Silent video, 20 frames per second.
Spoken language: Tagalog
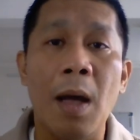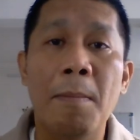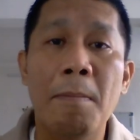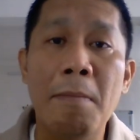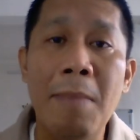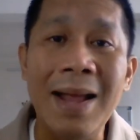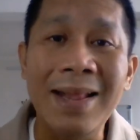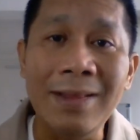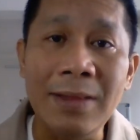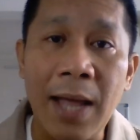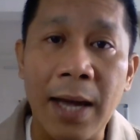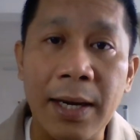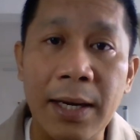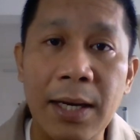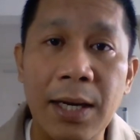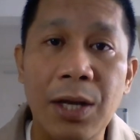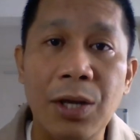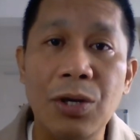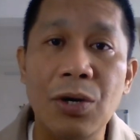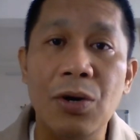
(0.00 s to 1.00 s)

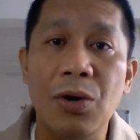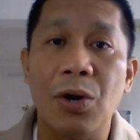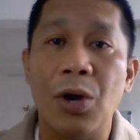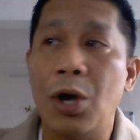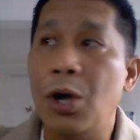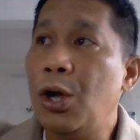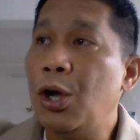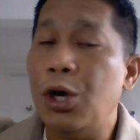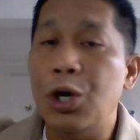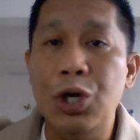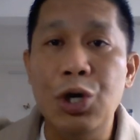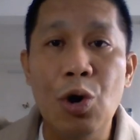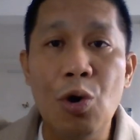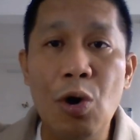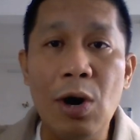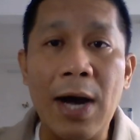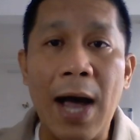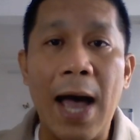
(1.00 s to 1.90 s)
Mantakin ninyo, yung